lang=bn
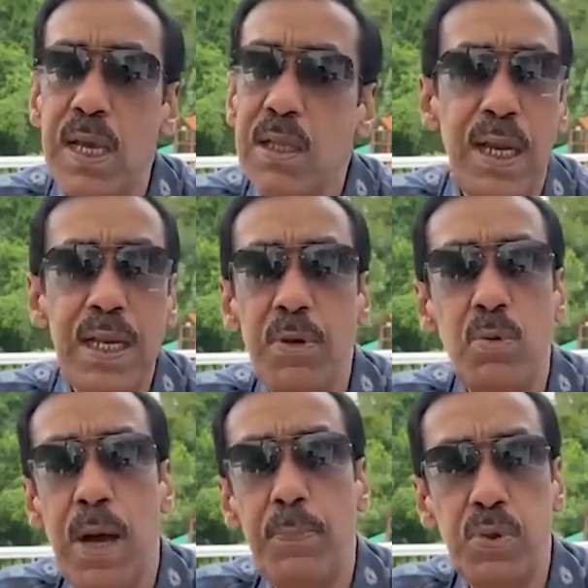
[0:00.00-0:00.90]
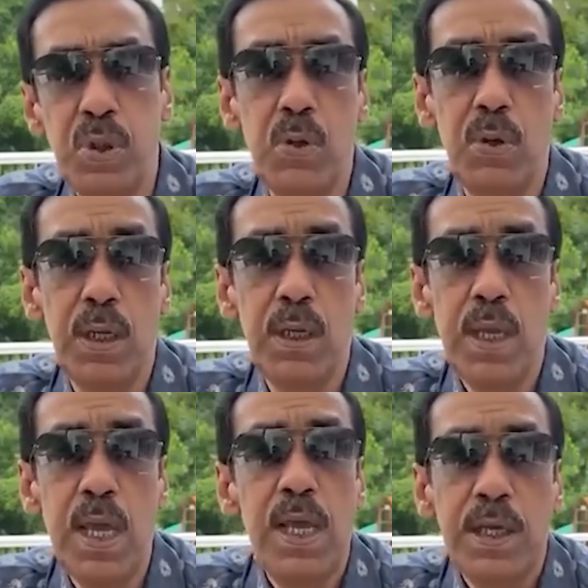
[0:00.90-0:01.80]
তাহলে আমার কোনো আপত্তি ছিল না
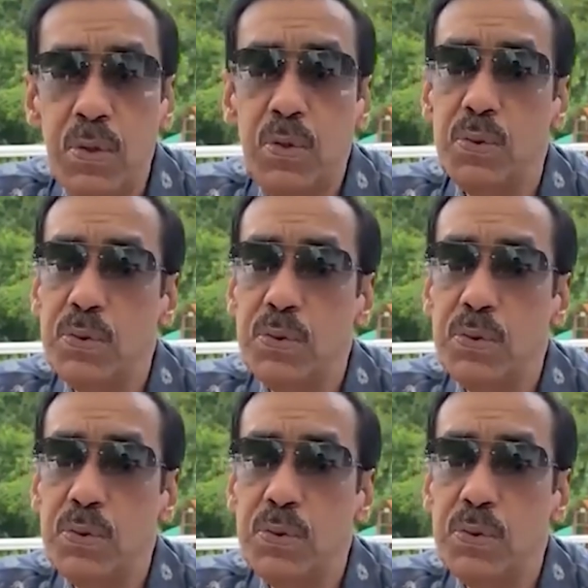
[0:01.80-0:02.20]
কিন্তু